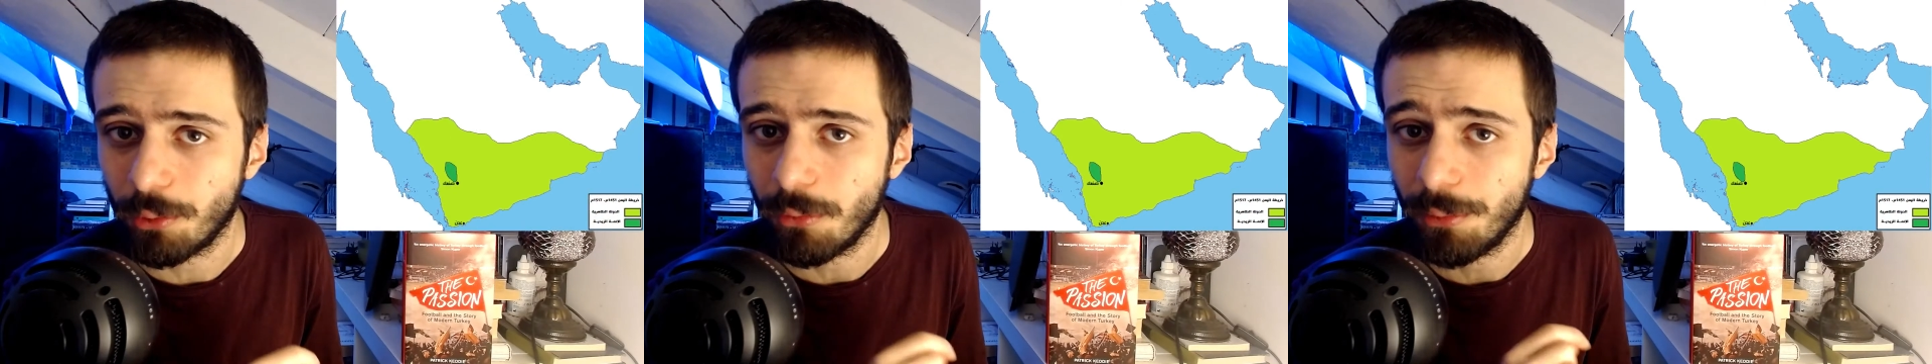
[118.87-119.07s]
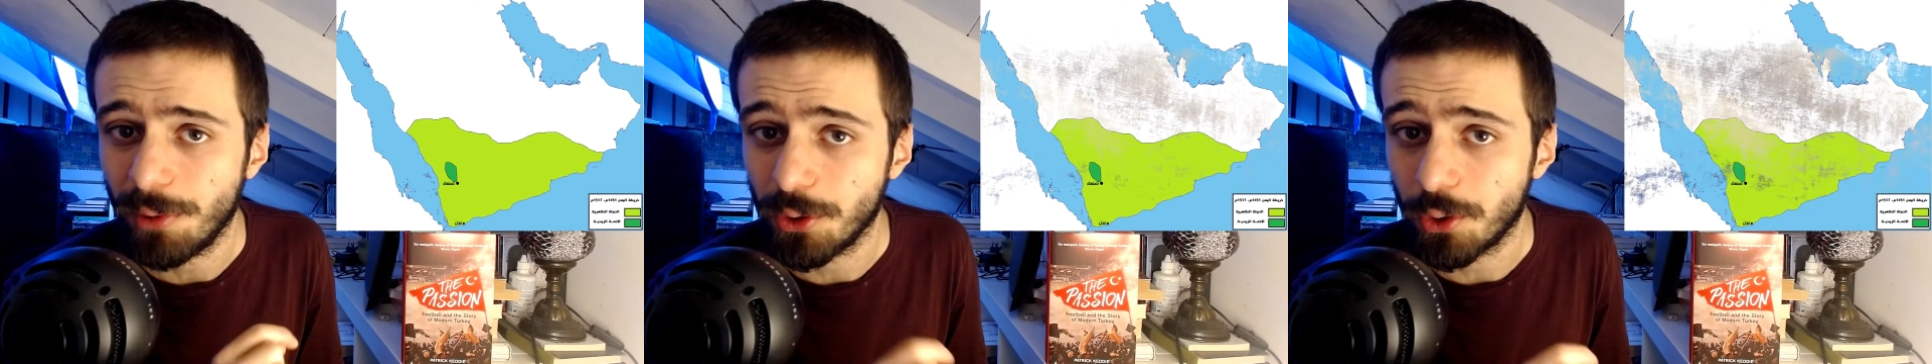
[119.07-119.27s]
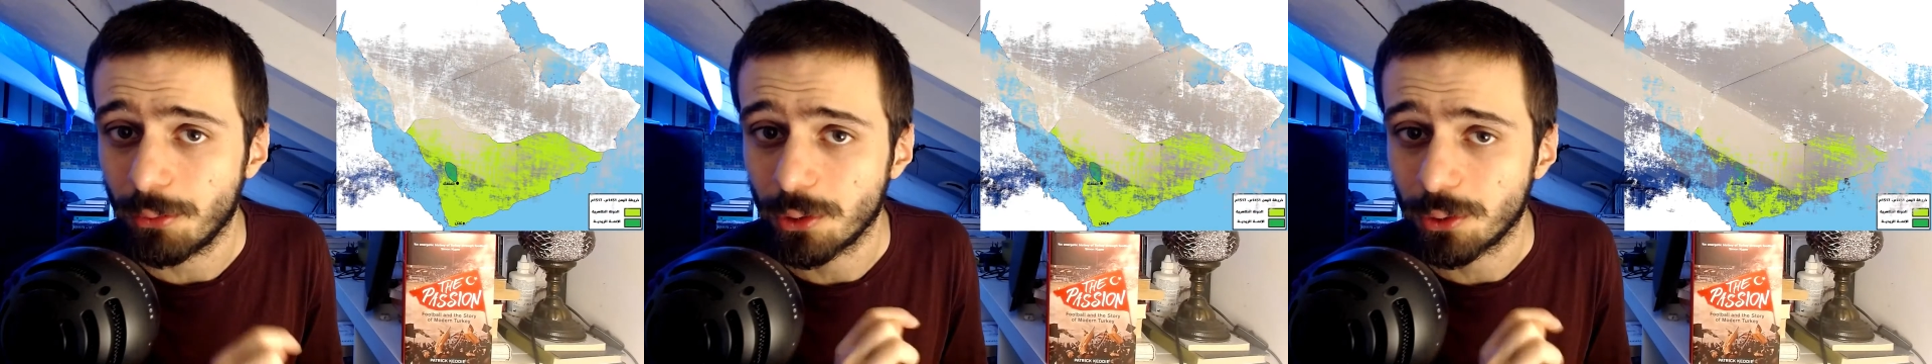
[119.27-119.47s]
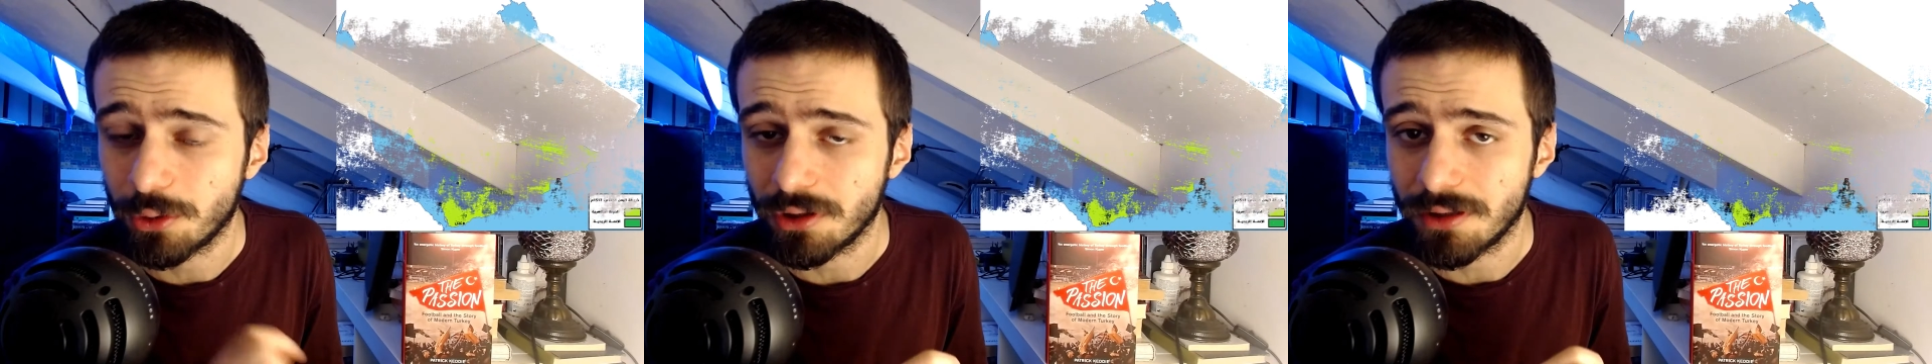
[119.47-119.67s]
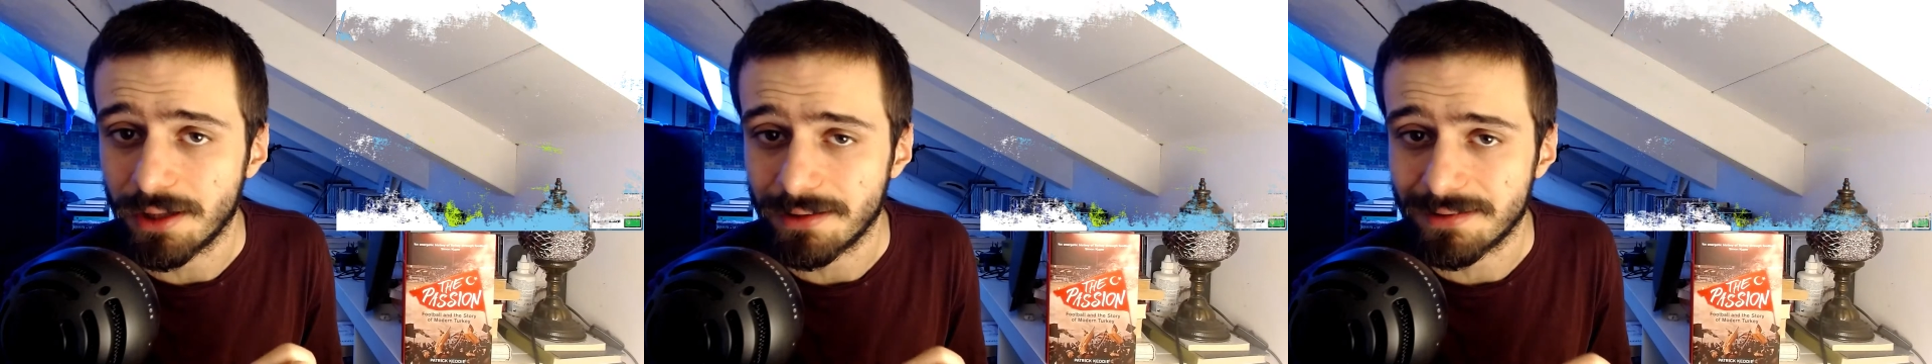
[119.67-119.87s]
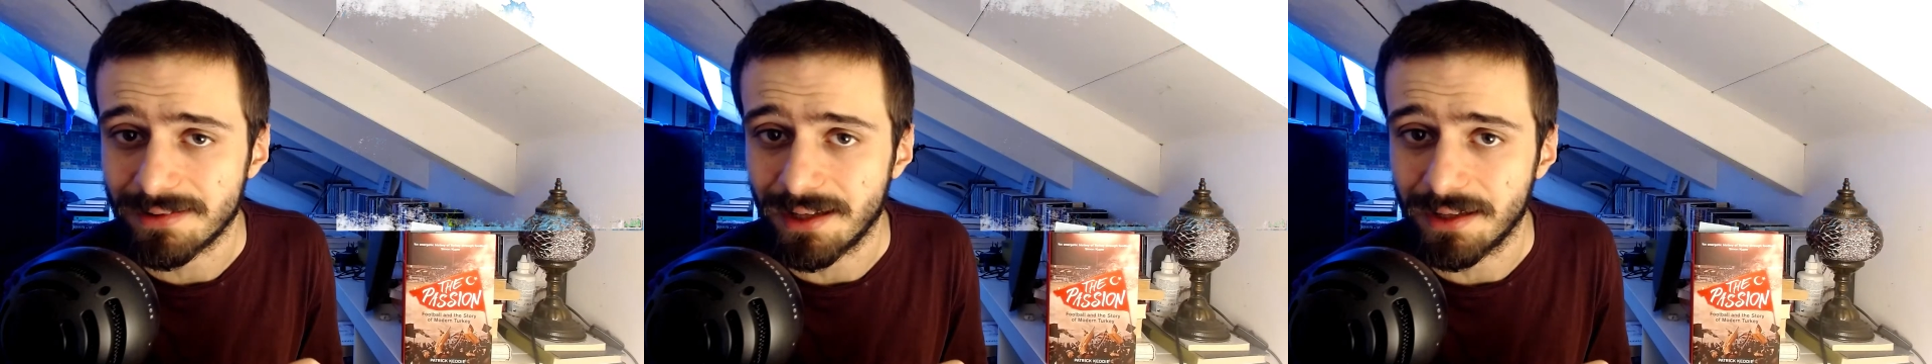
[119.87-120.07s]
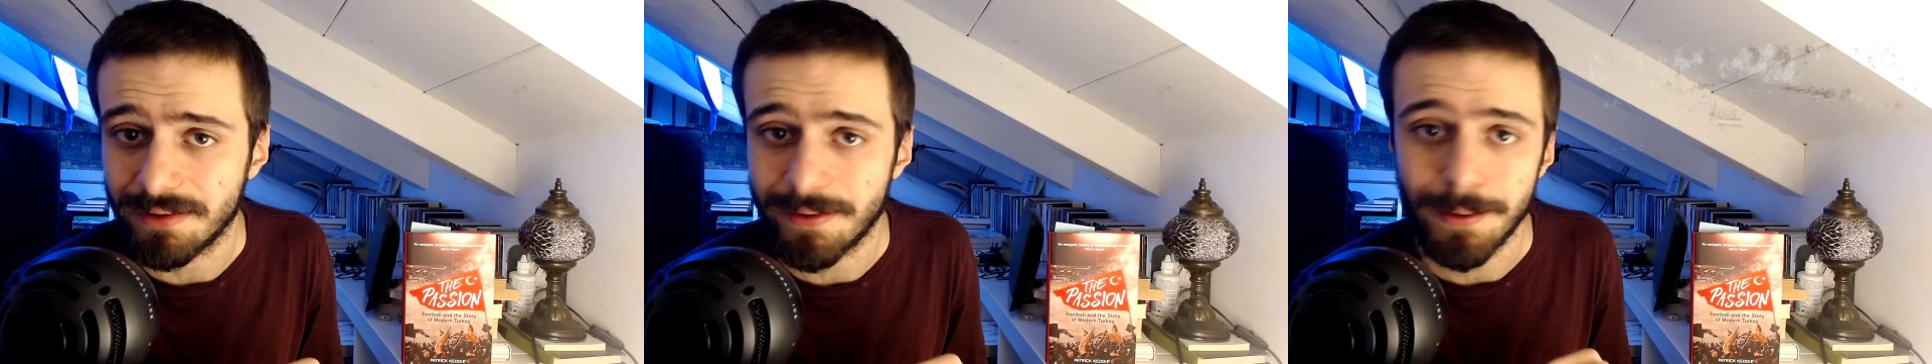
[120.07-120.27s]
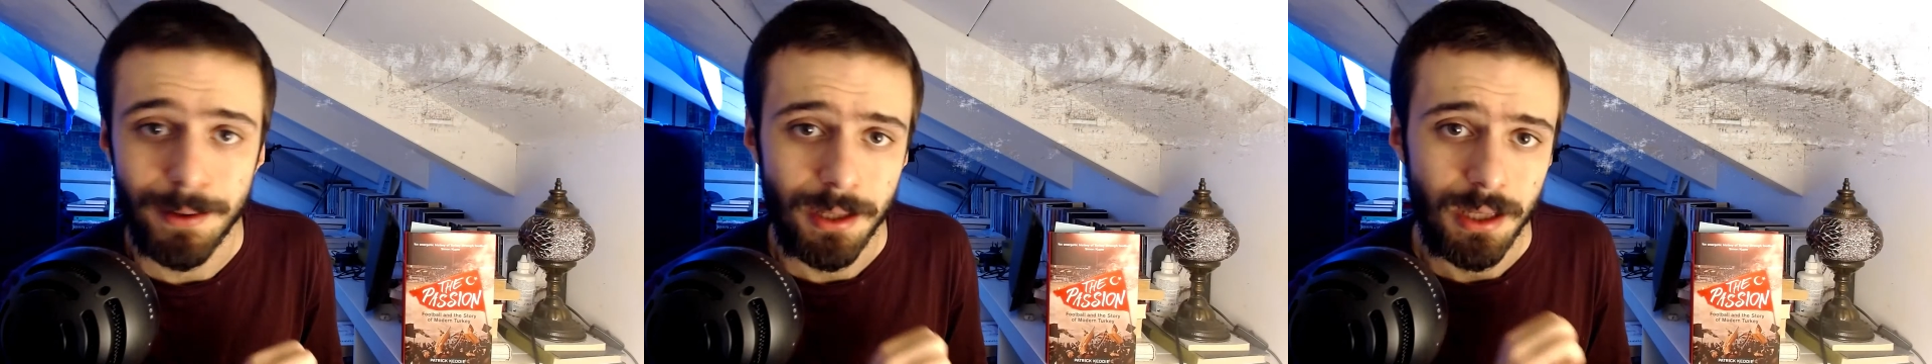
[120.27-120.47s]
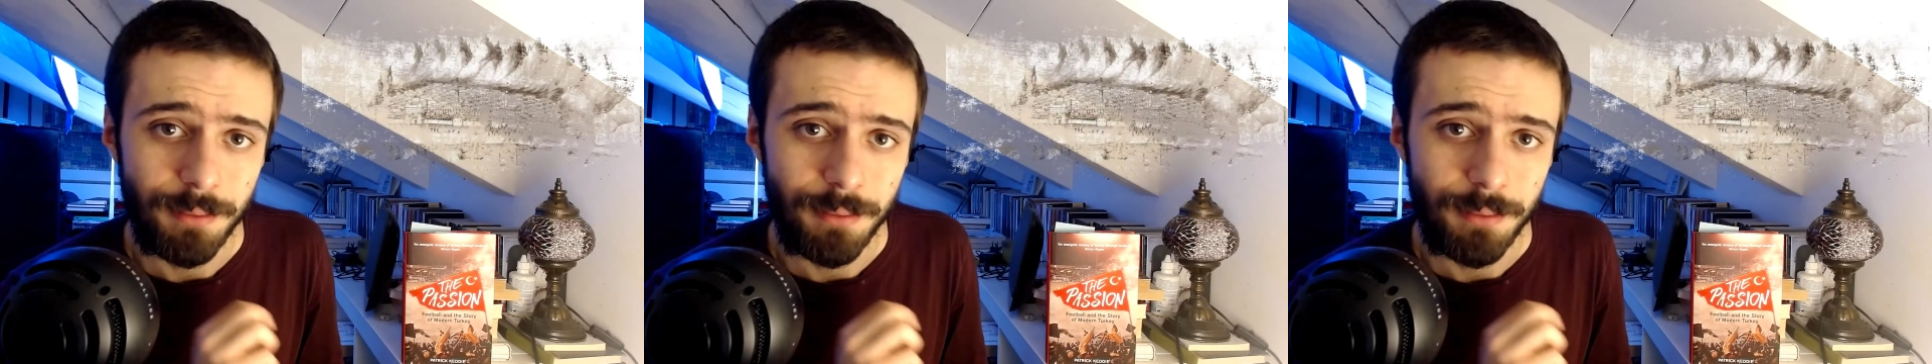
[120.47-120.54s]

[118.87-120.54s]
un momento molto interessante,